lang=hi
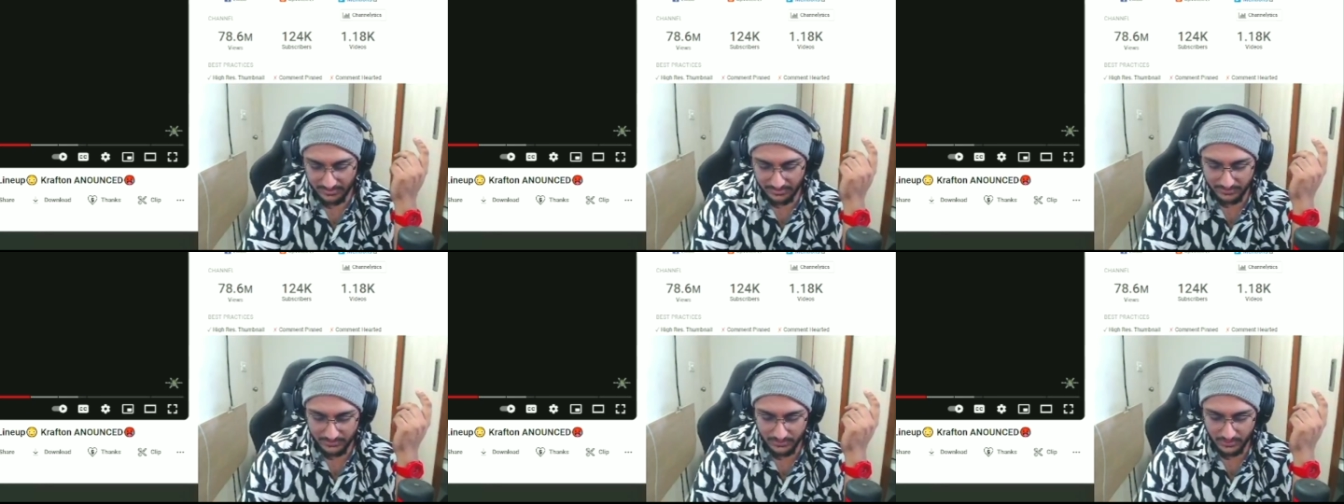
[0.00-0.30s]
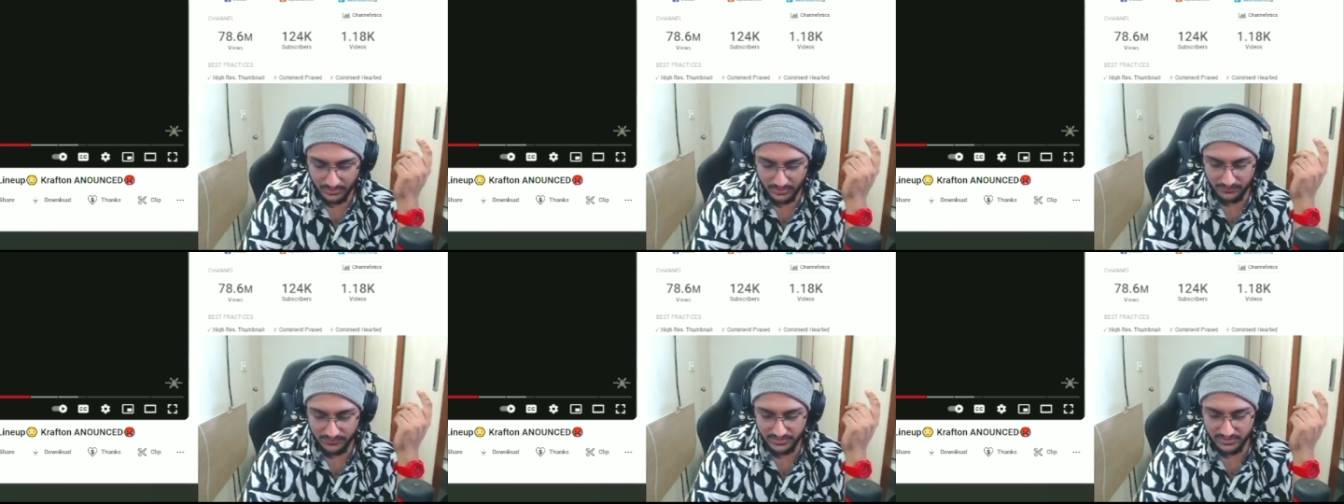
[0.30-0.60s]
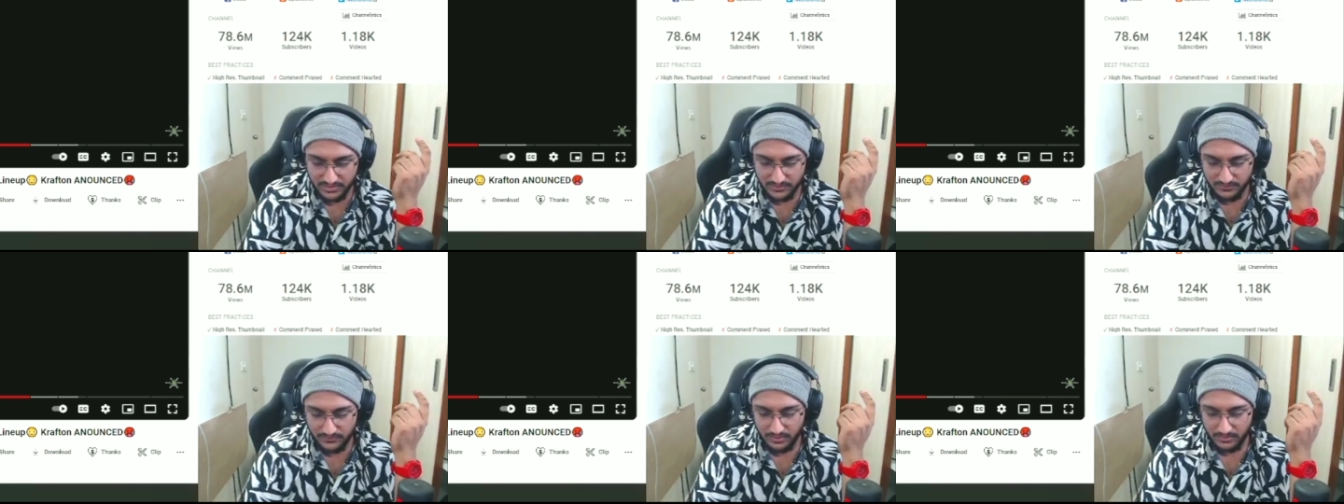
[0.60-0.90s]
क्या मतलब जॉनी
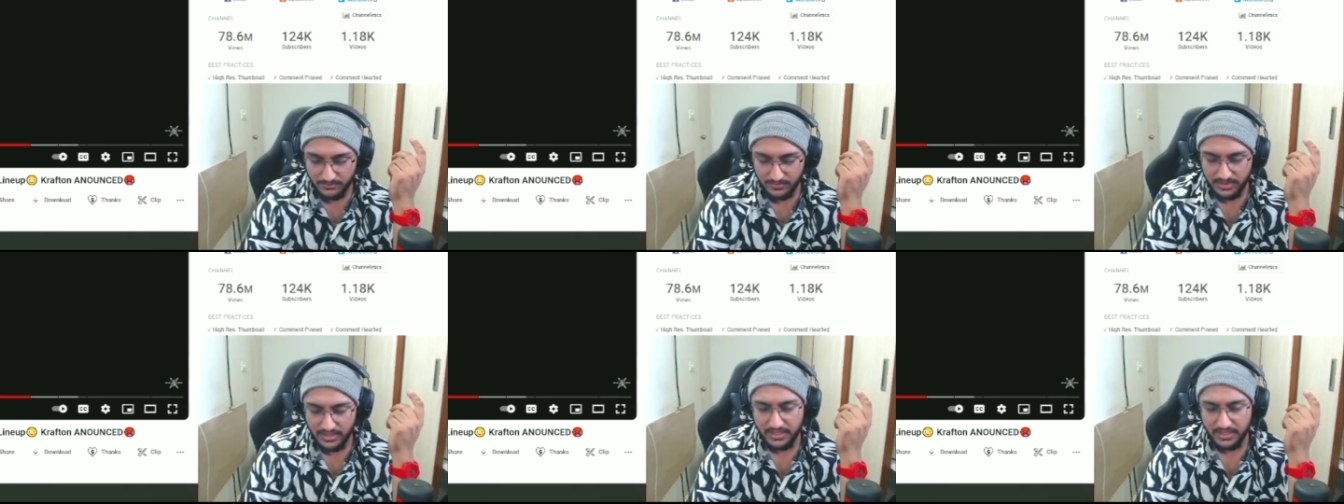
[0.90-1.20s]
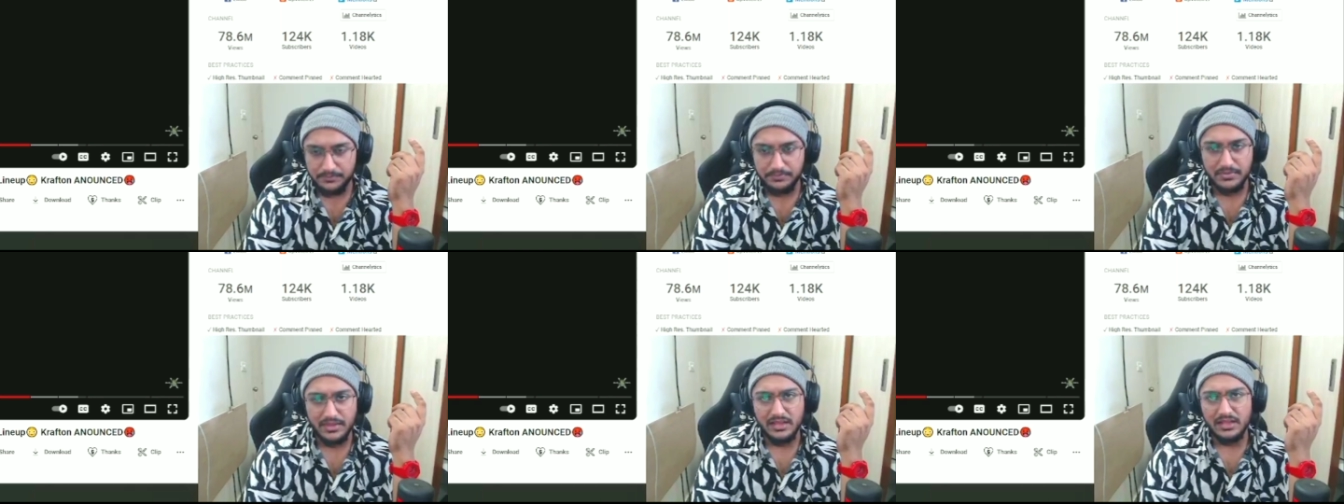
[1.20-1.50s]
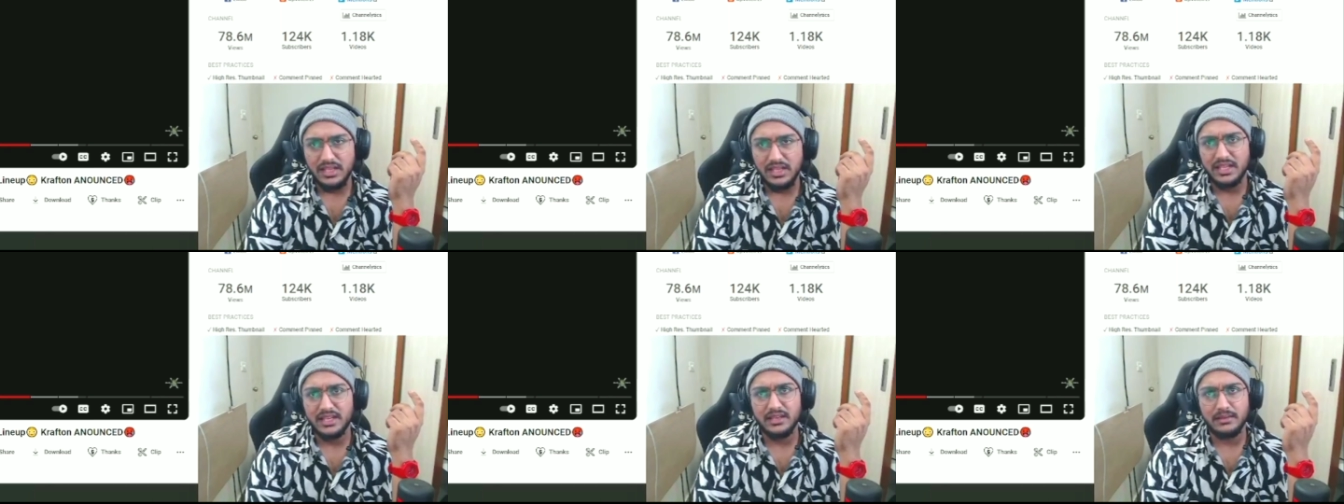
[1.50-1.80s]
ऑफिशियल फॉर्म नहीं
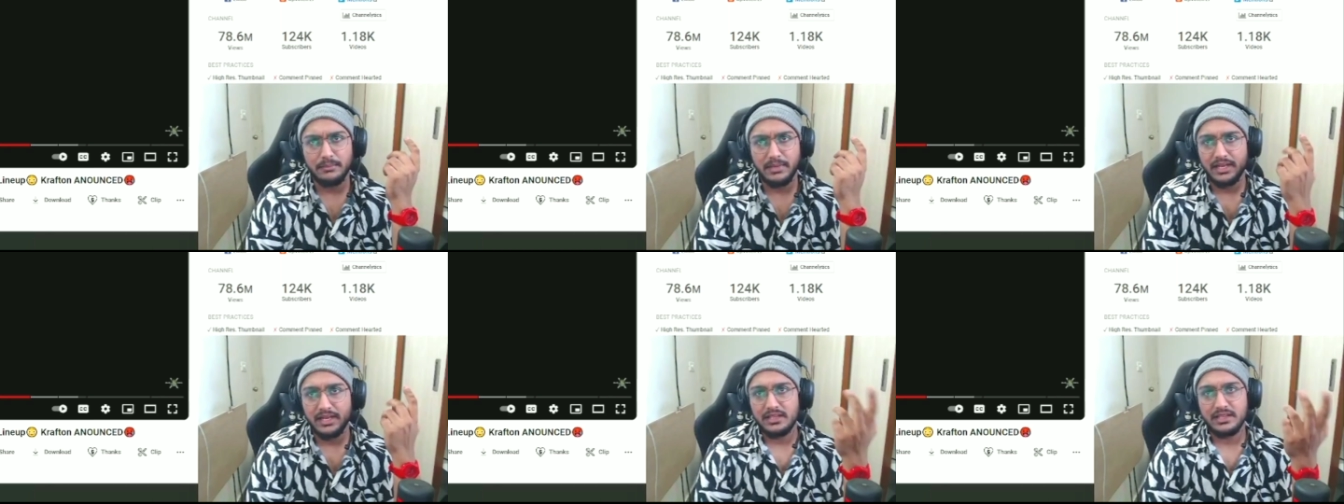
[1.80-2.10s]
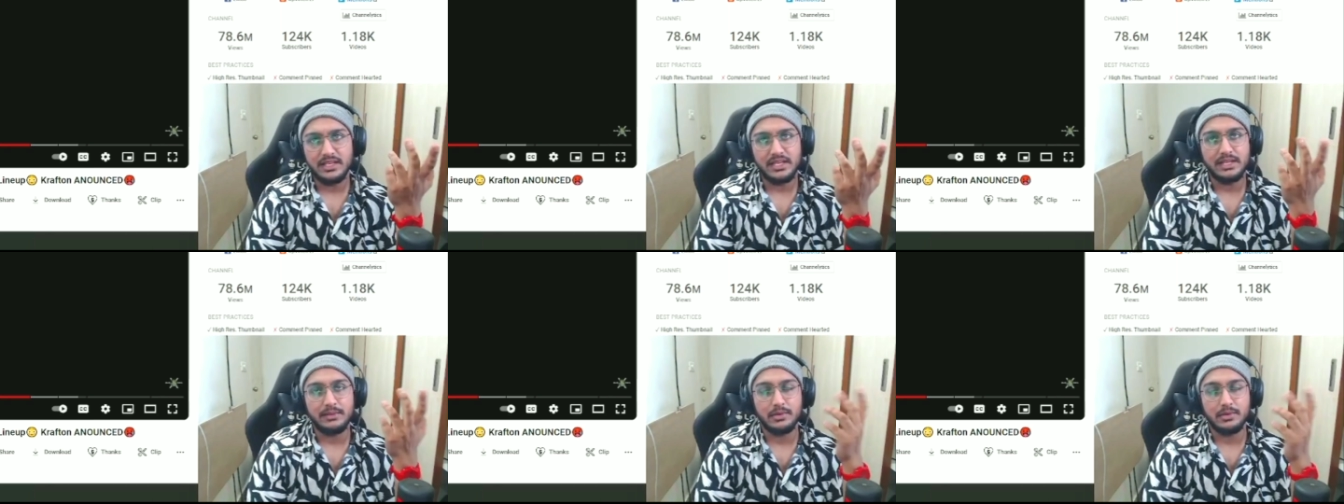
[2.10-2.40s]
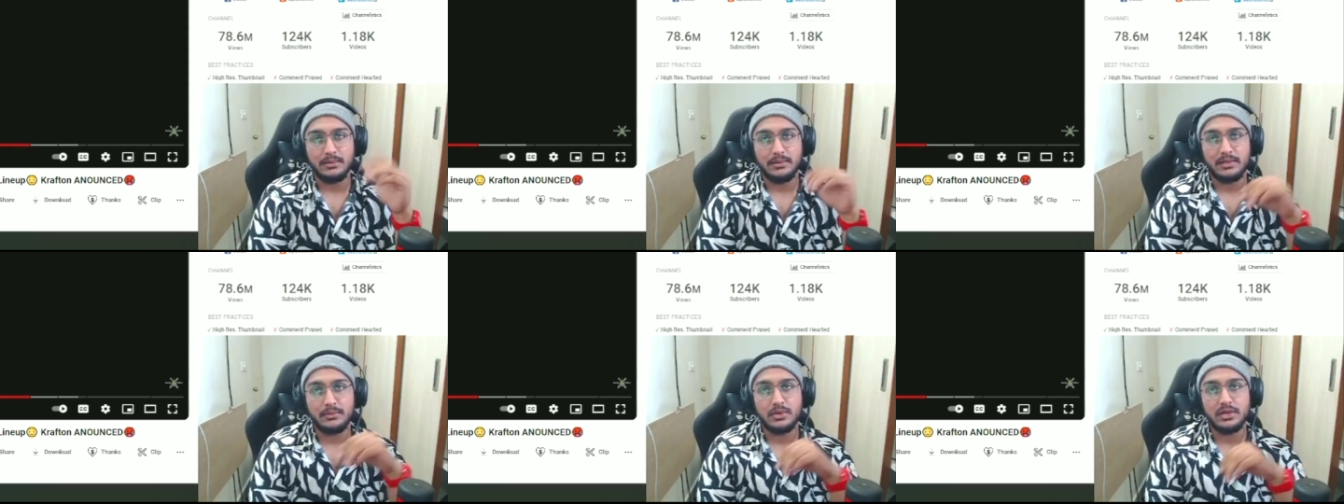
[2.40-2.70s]
नहीं मैंने ये नहीं
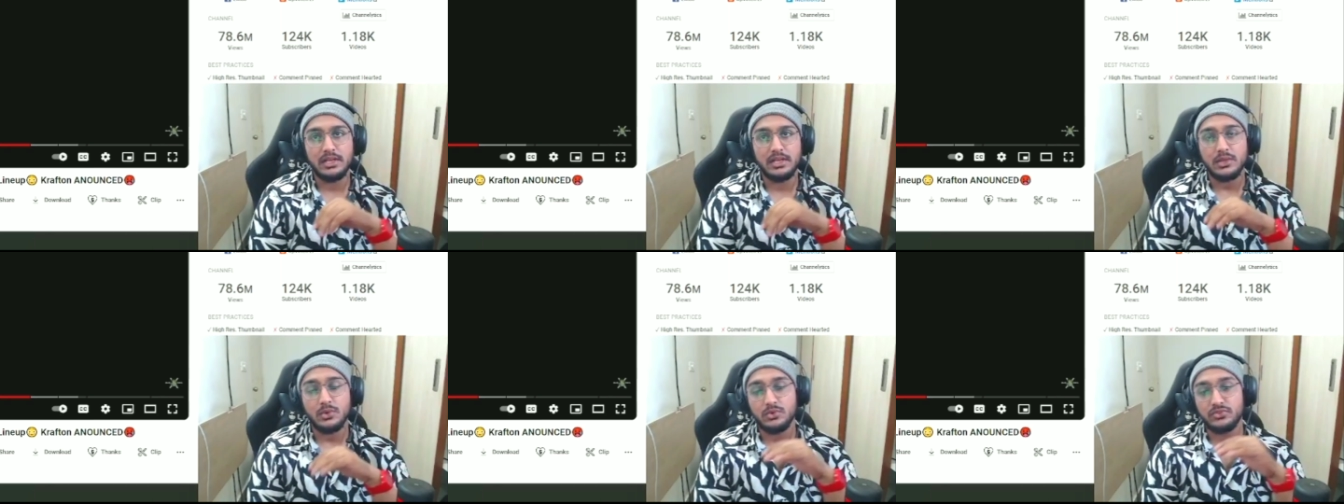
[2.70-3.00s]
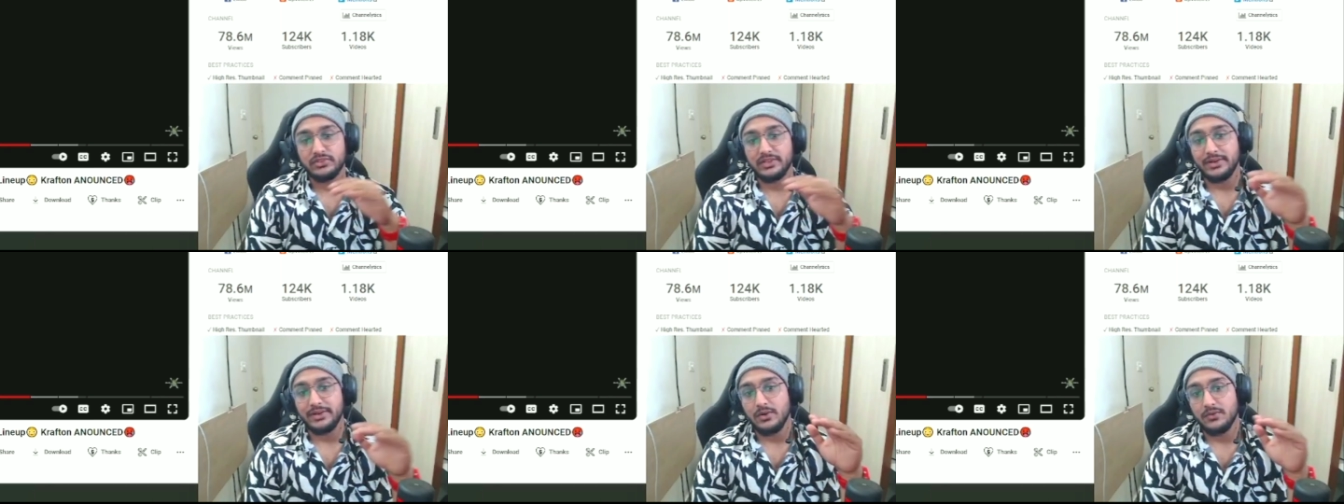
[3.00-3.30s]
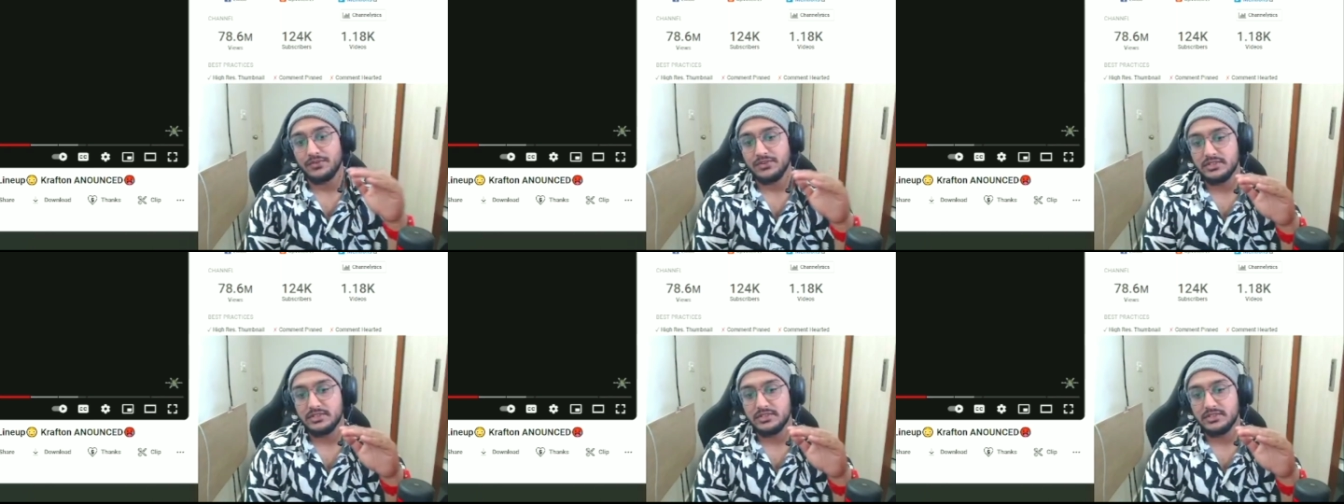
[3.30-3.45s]
बोला मैंने बोला कि उसका